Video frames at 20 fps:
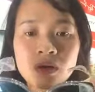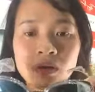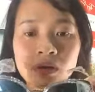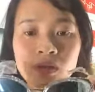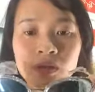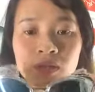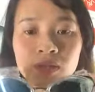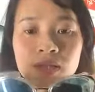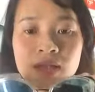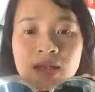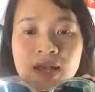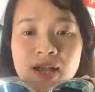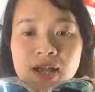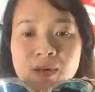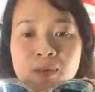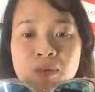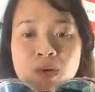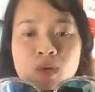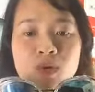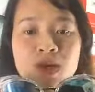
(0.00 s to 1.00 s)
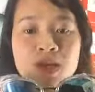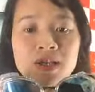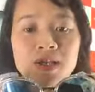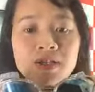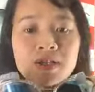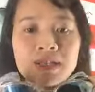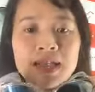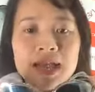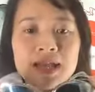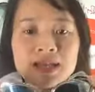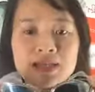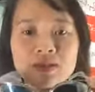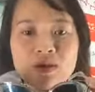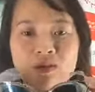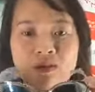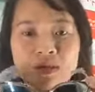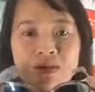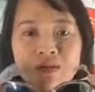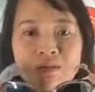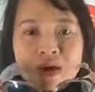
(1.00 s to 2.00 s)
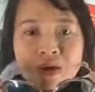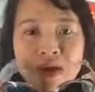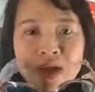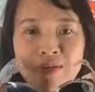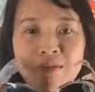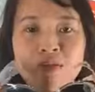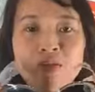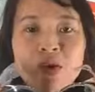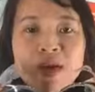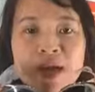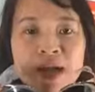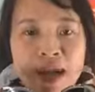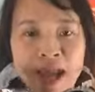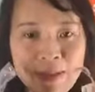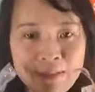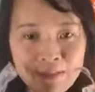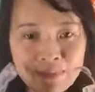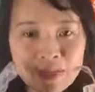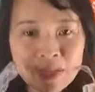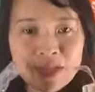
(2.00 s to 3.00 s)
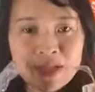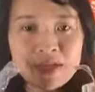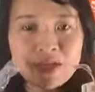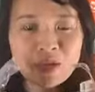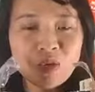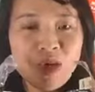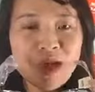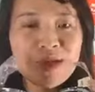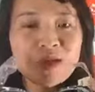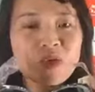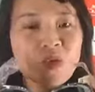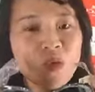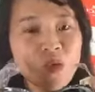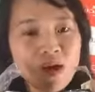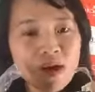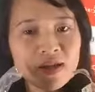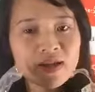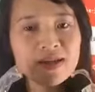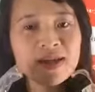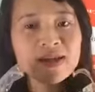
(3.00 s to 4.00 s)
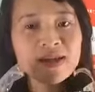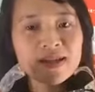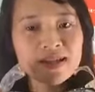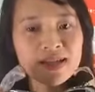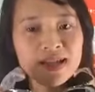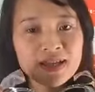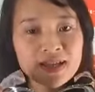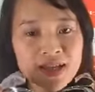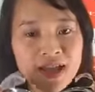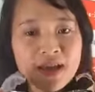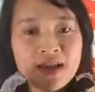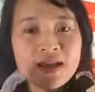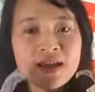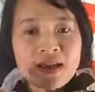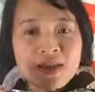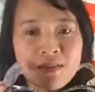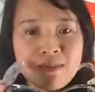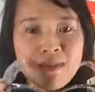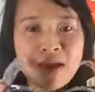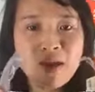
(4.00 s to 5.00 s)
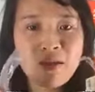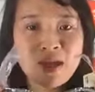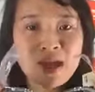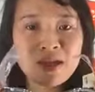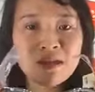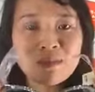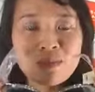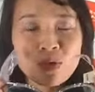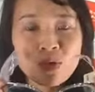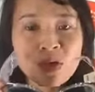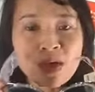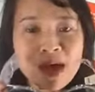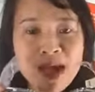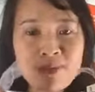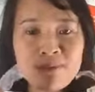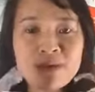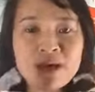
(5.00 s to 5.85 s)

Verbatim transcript: Ở tất cả các mẫu kính tại shop là được bảo hành một năm trên toàn quốc nhé cả nhà nhé. Bảo hành một năm